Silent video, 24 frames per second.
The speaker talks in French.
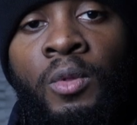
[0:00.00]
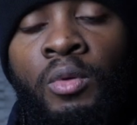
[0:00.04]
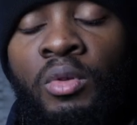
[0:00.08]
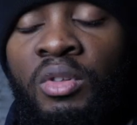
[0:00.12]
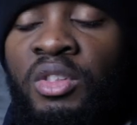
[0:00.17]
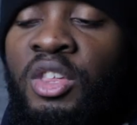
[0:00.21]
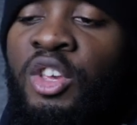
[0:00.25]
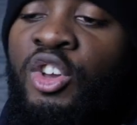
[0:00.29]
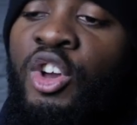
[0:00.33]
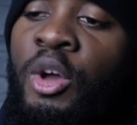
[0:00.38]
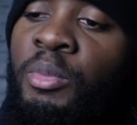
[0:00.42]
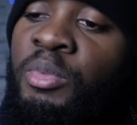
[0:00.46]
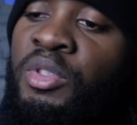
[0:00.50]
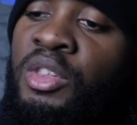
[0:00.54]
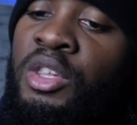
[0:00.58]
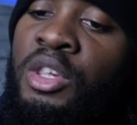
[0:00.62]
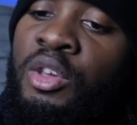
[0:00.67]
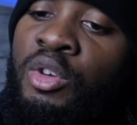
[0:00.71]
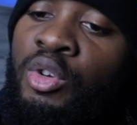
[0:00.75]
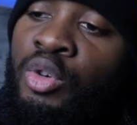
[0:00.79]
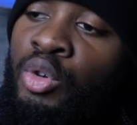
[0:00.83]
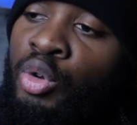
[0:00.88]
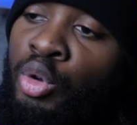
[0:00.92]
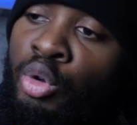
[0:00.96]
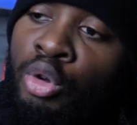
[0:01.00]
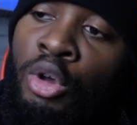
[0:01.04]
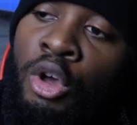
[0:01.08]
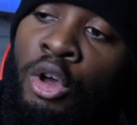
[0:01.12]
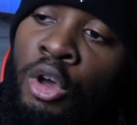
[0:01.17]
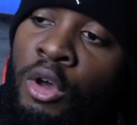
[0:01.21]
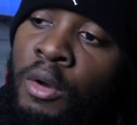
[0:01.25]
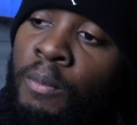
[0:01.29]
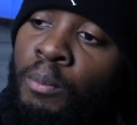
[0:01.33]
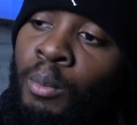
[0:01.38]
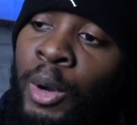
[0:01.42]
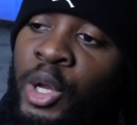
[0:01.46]
C'est comme si que
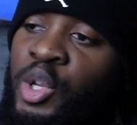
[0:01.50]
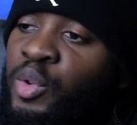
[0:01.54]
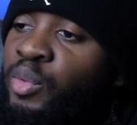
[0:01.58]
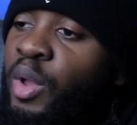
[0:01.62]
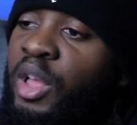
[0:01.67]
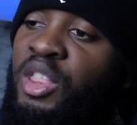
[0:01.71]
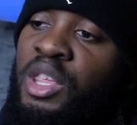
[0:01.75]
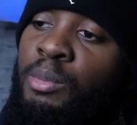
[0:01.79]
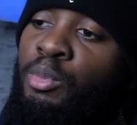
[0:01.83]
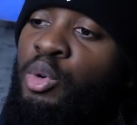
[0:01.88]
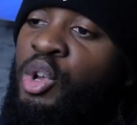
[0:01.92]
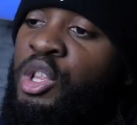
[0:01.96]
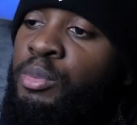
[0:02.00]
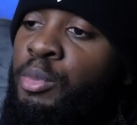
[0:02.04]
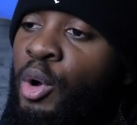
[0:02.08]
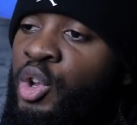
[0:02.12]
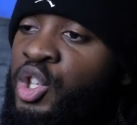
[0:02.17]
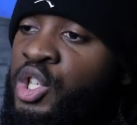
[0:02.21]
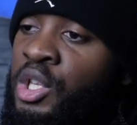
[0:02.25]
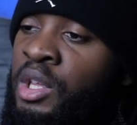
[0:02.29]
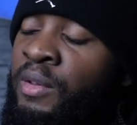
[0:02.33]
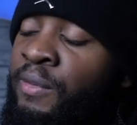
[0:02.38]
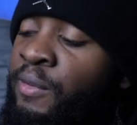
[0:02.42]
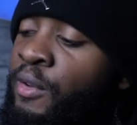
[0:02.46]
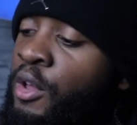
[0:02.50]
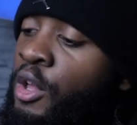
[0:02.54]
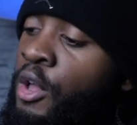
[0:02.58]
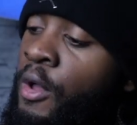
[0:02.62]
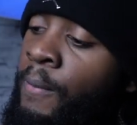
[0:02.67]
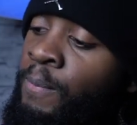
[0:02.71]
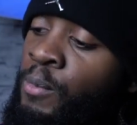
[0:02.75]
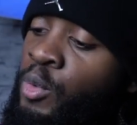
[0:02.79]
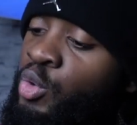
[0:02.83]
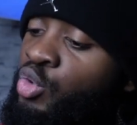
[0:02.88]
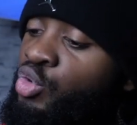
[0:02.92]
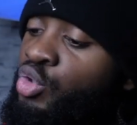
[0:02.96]
euh, moi, je fais un e-book sportif,
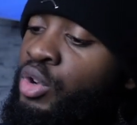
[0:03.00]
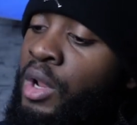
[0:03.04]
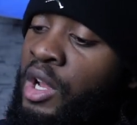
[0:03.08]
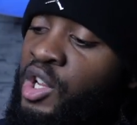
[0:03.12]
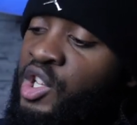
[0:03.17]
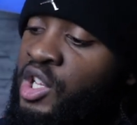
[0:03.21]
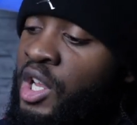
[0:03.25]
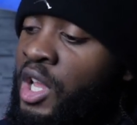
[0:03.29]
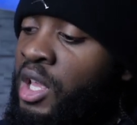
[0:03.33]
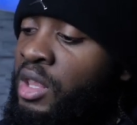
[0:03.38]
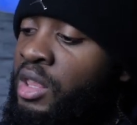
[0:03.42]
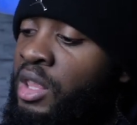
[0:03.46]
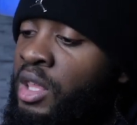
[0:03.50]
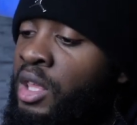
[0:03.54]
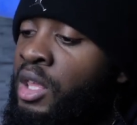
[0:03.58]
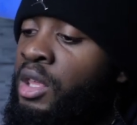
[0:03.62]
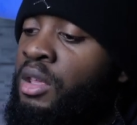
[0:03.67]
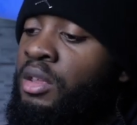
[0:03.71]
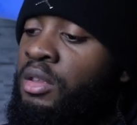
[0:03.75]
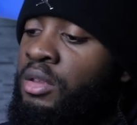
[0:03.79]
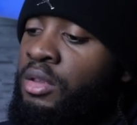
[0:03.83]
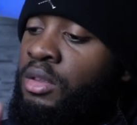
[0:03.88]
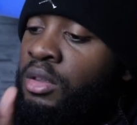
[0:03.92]
tu l'achètes et